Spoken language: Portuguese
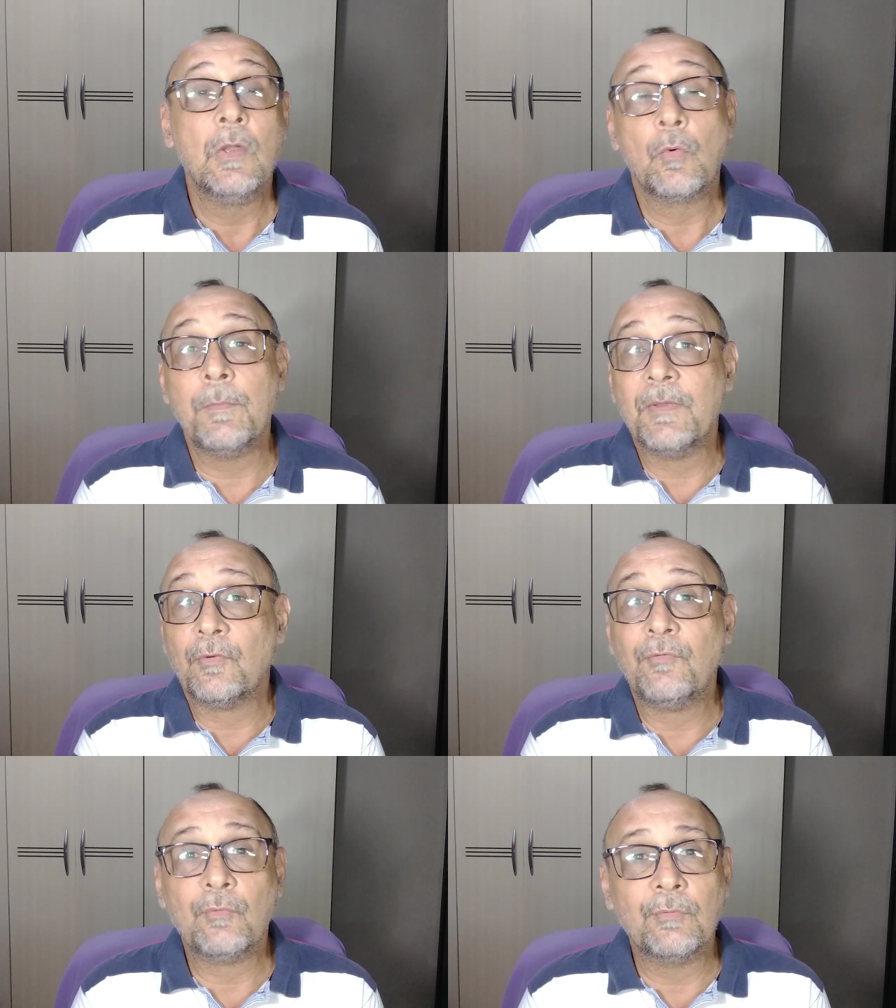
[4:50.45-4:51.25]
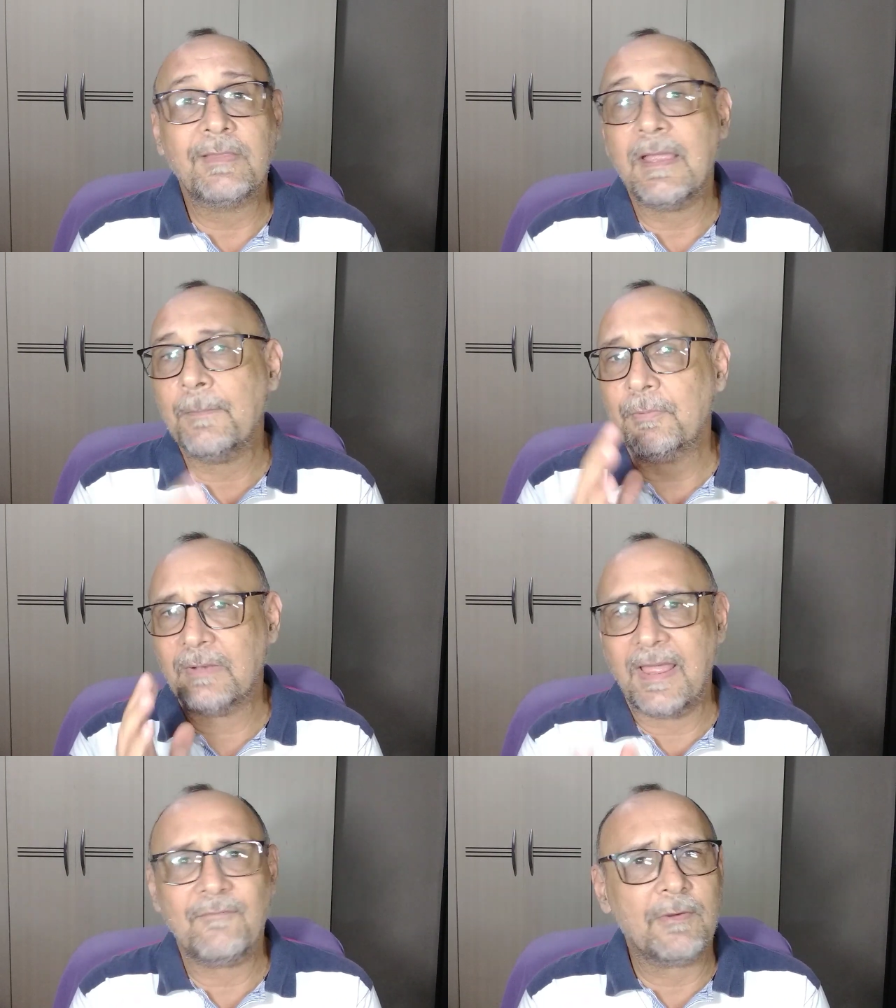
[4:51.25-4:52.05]
Começou o segundo tempo,
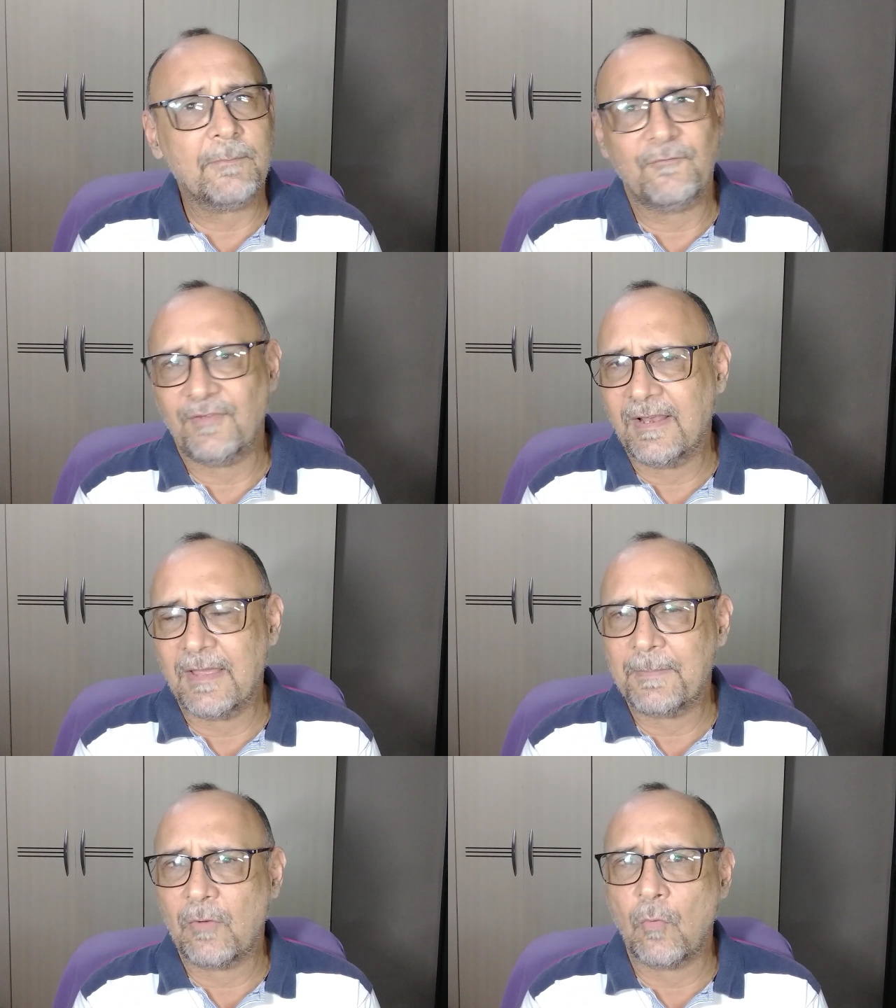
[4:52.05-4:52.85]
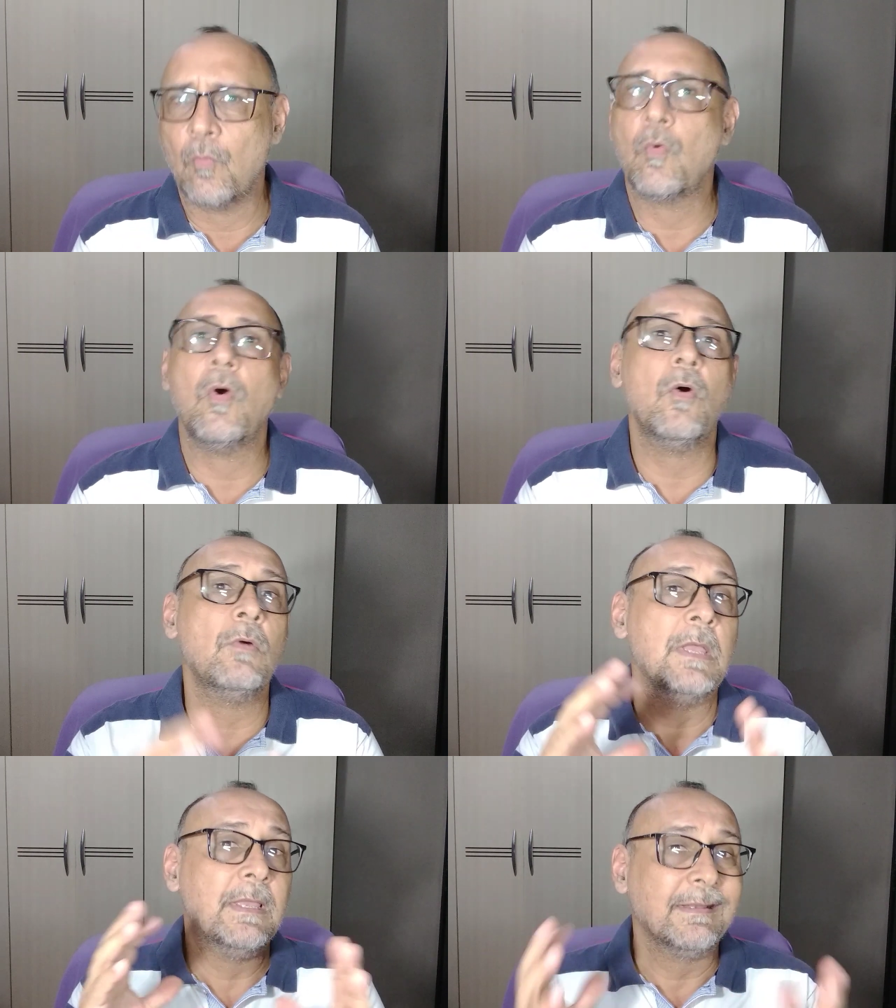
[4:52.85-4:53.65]
leva, fez lá, marcou um gol,